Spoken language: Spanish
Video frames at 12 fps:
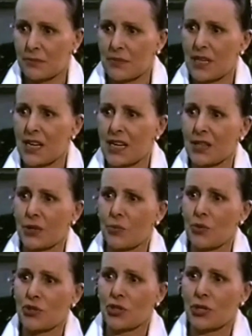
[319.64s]
Me
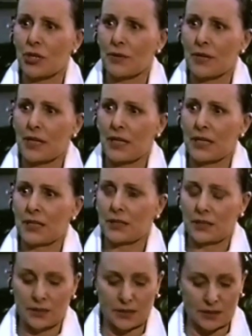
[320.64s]
alegro mucho, Rebeca.
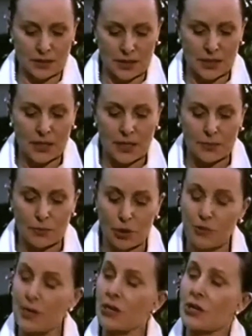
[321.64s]

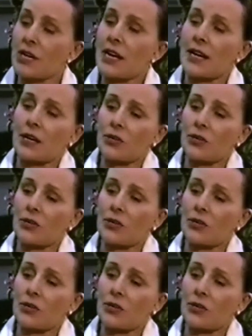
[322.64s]
¿Volvieron a